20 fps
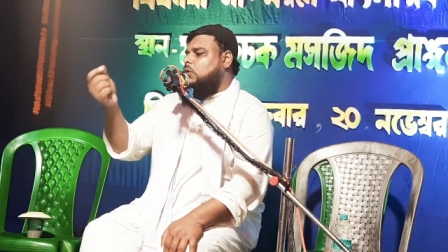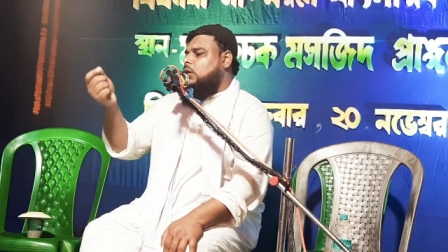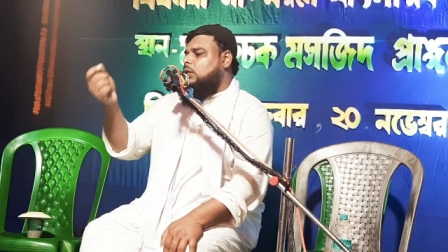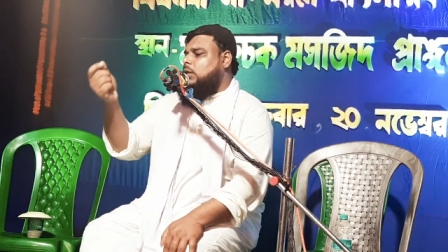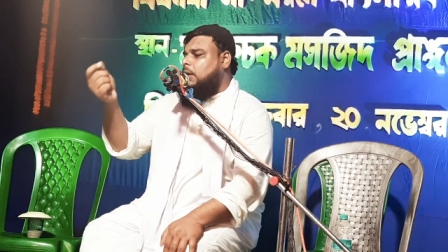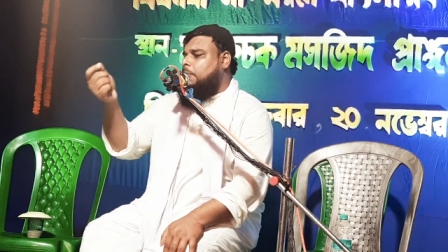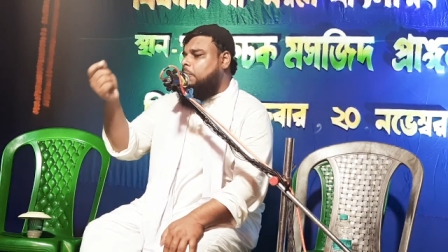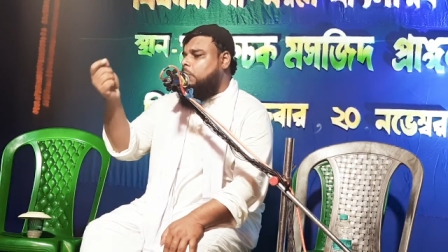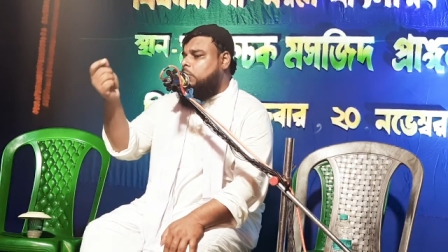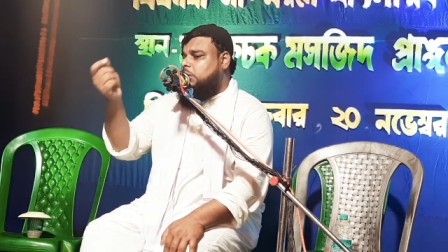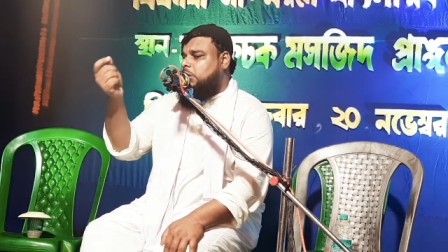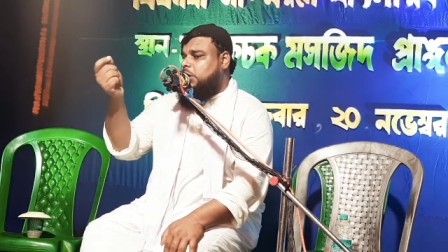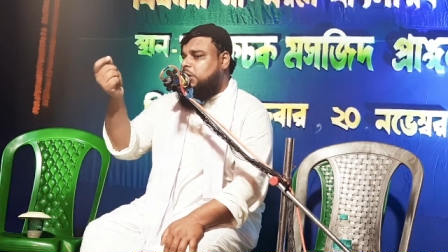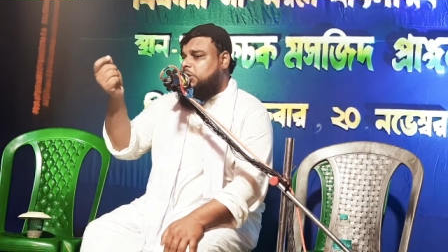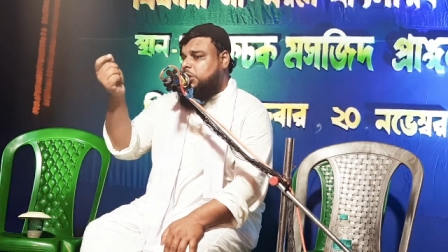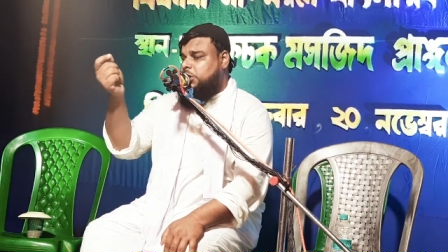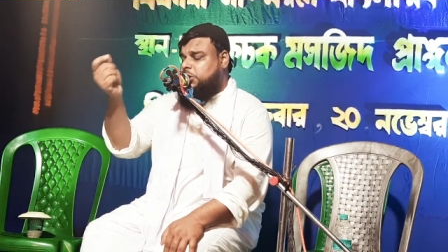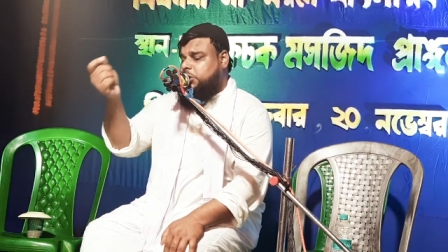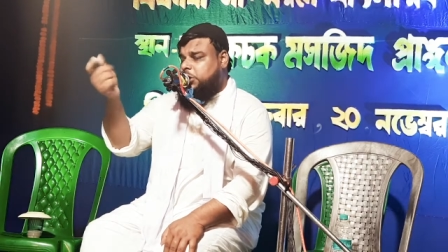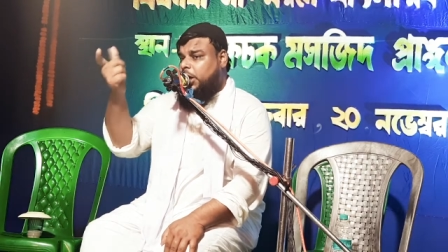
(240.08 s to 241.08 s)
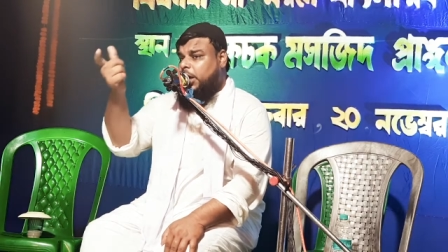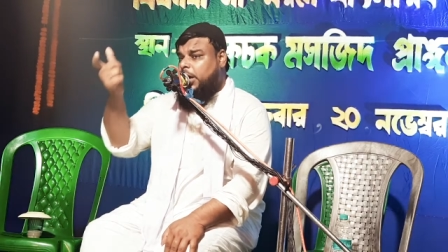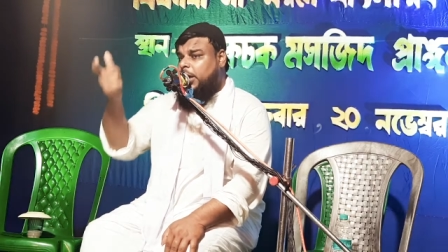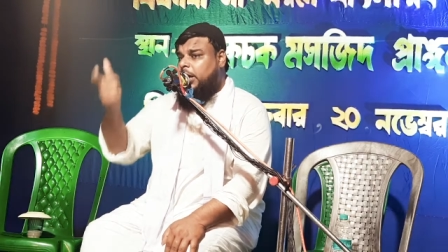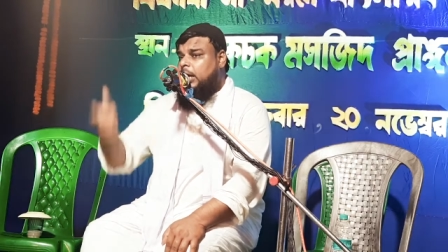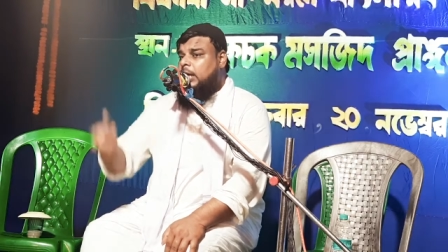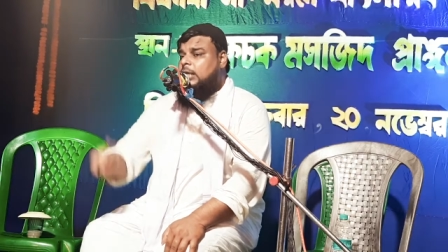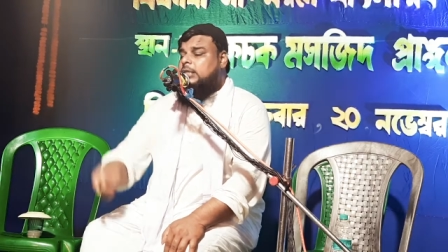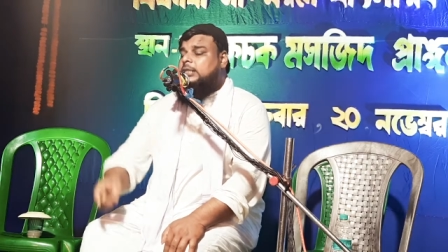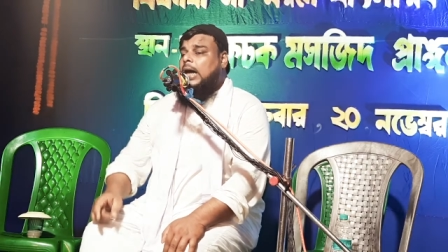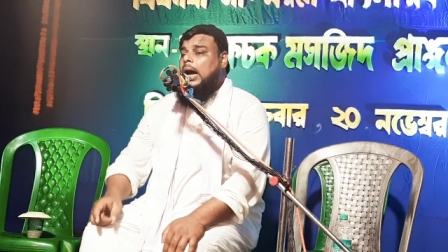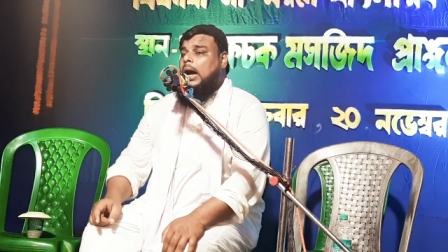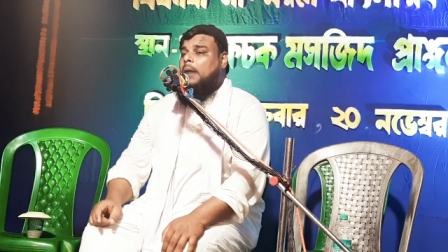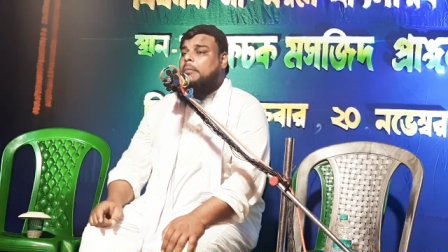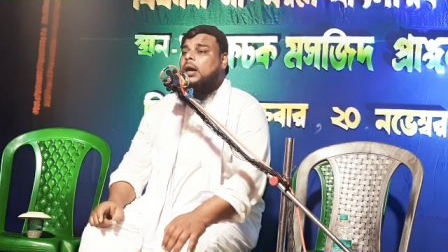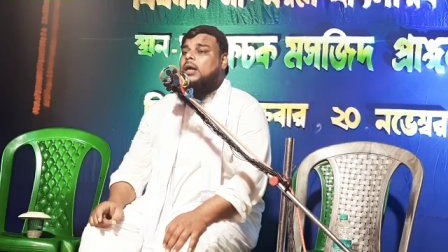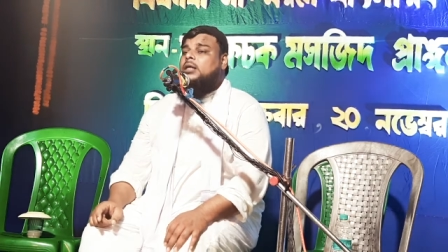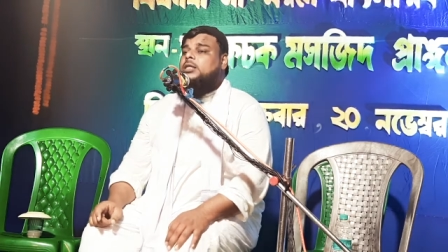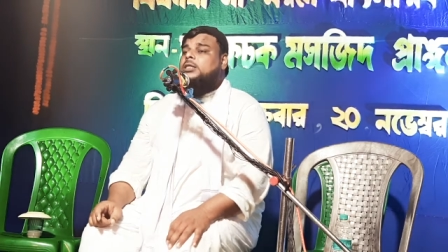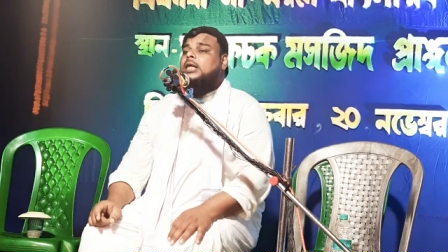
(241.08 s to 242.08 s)
কথা বলতে এসেছি যে
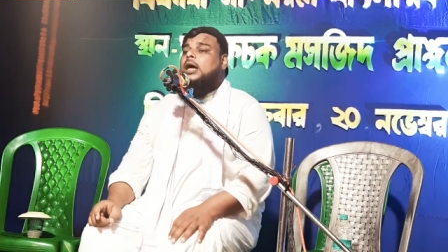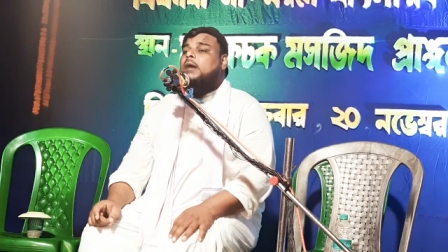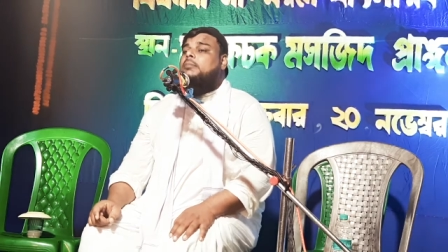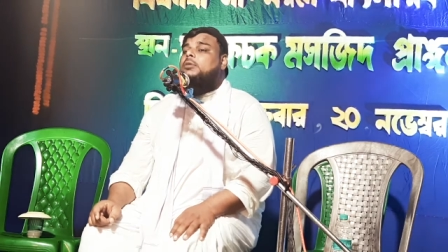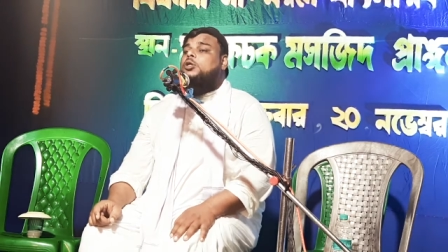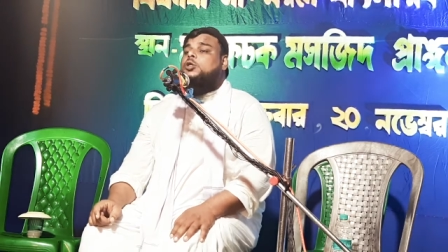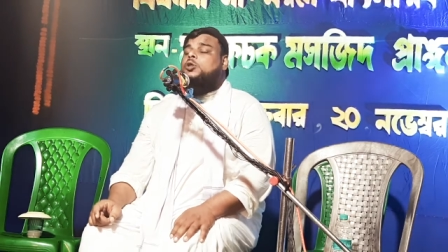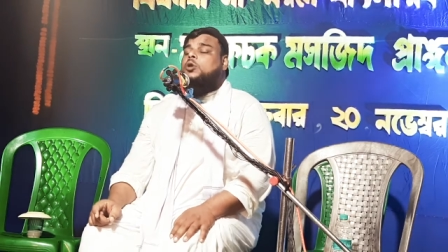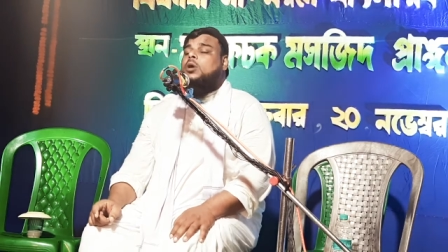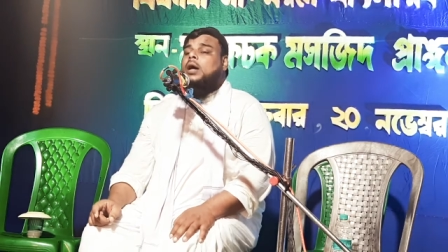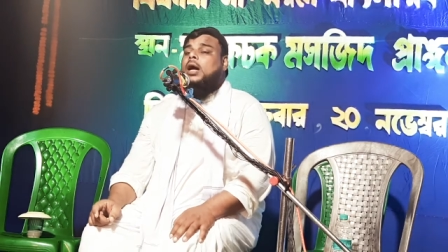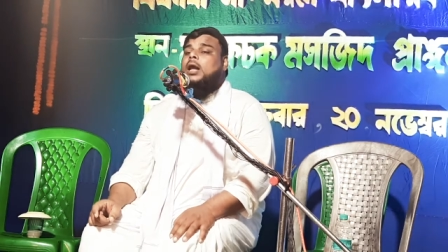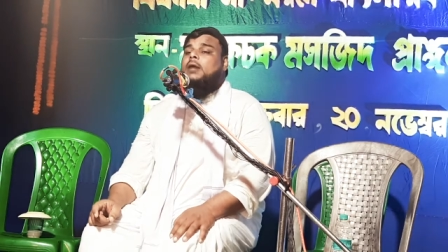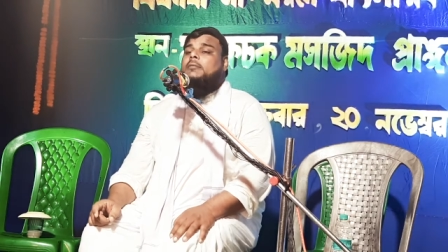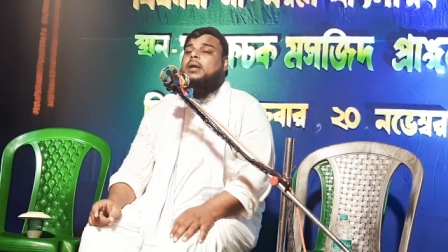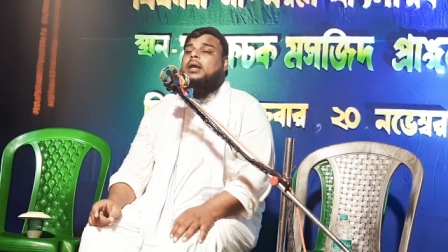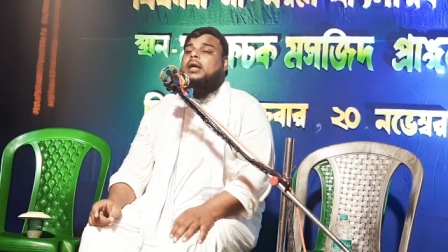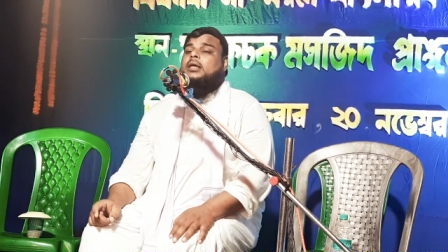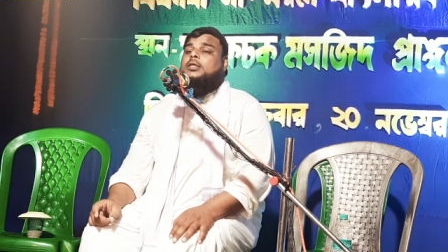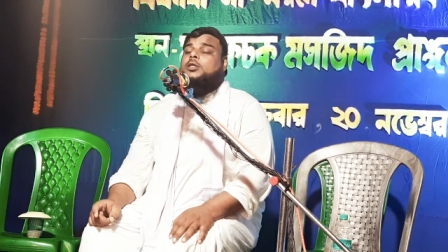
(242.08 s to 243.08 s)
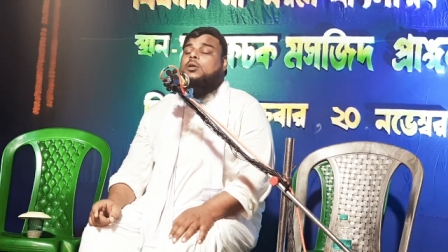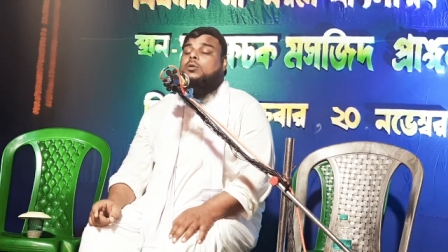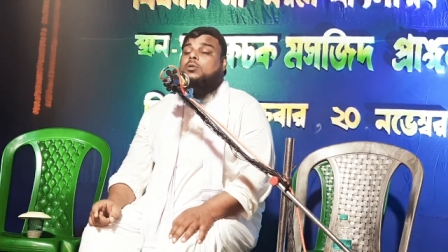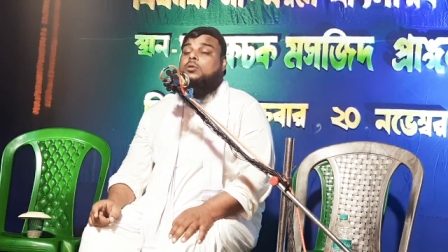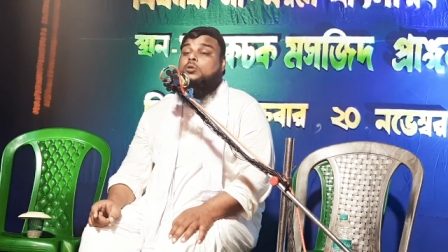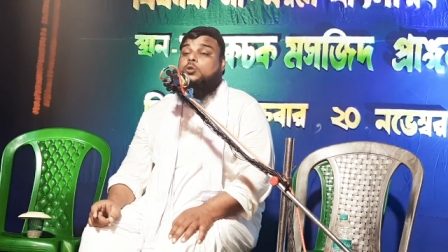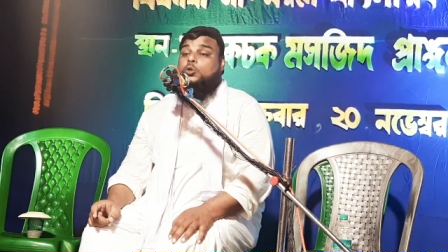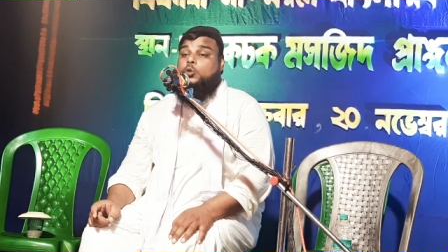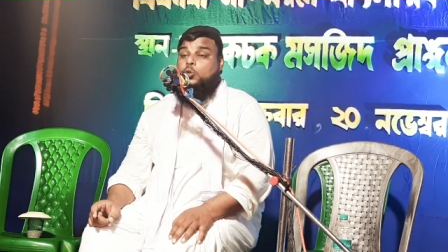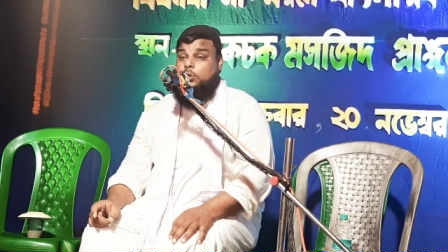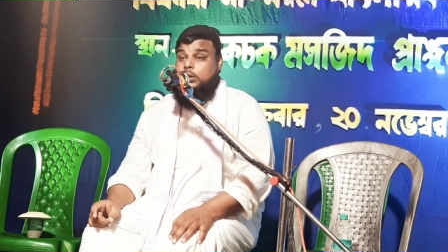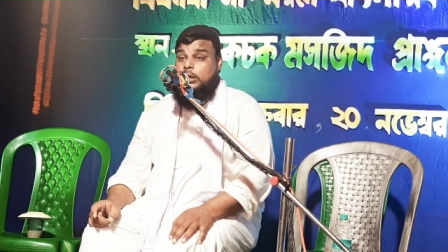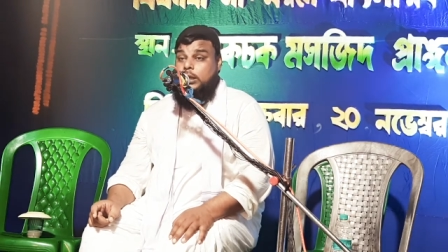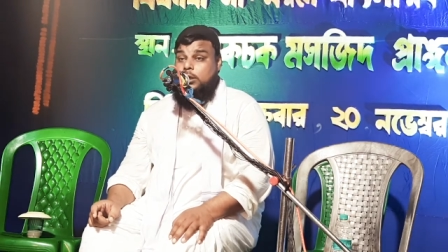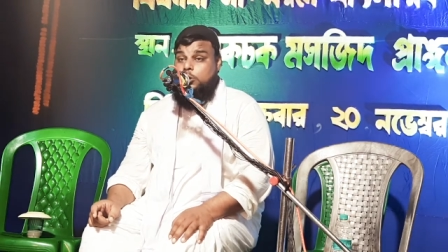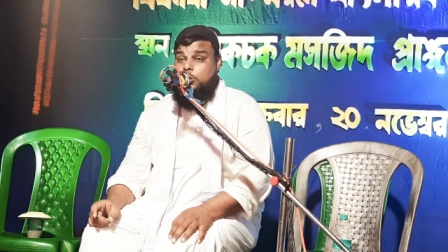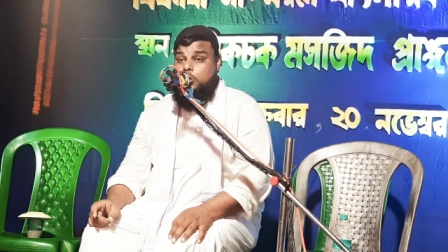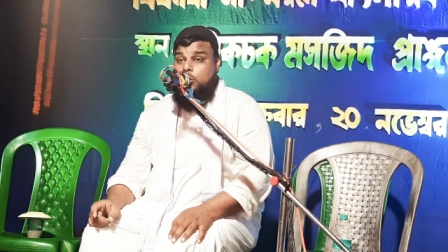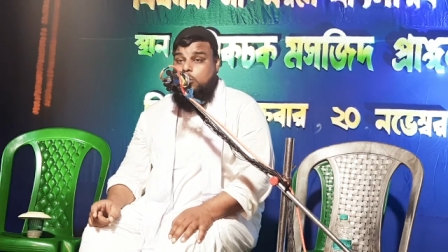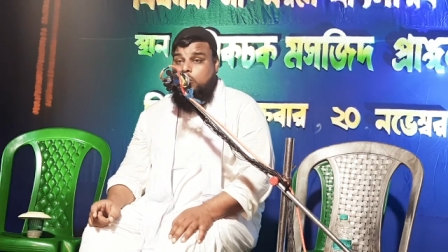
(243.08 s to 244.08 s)
আমার স্বামী সকালবেলায় যখন
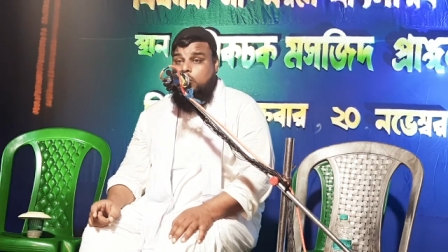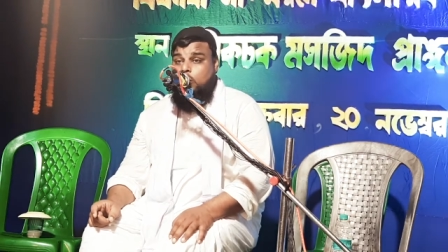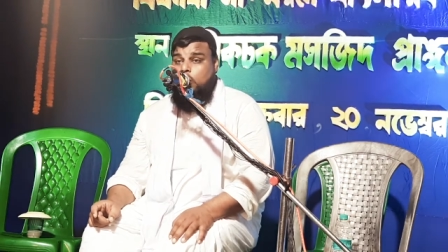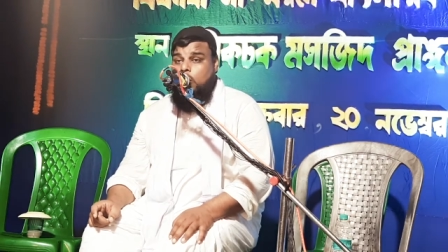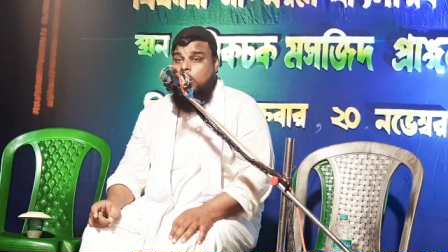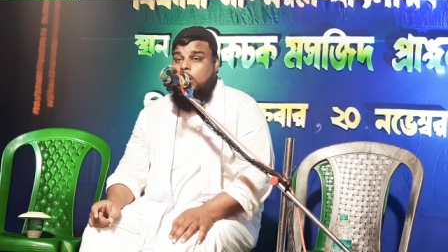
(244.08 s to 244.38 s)
যুদ্ধের জন্য